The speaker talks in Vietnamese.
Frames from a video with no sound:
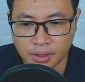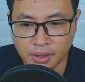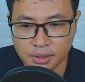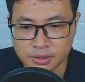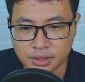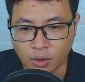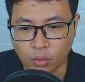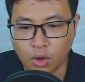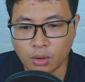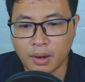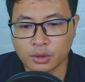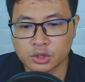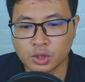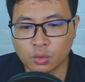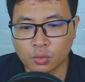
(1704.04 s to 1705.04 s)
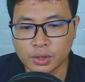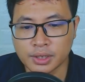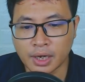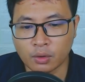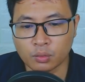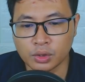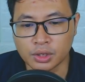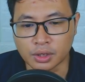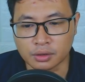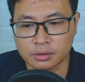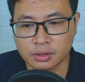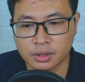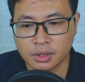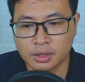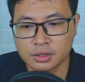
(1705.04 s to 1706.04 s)
Chẳng có bao nhiêu uy năng uy lực
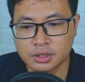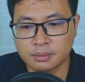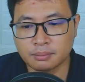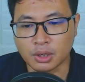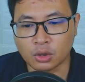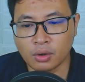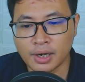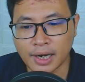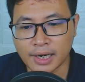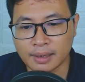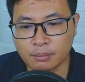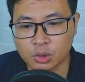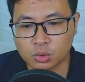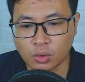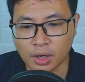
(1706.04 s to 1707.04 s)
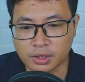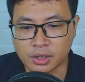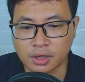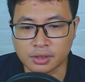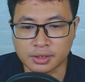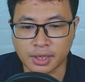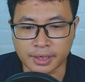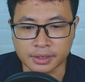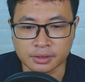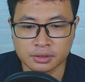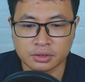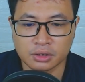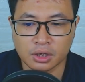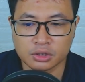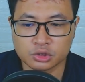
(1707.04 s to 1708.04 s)
Nhưng mà nó lại là một tòa thần thành
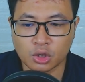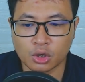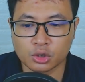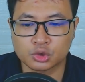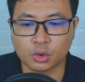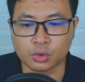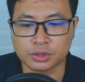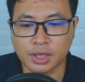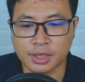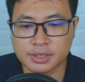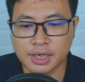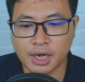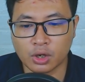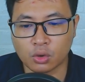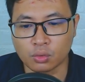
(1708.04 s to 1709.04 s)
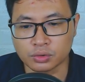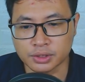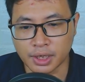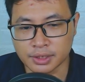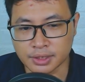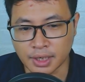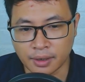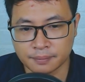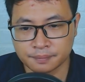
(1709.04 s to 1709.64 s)
Do chủ nhân Di La Cung chế ra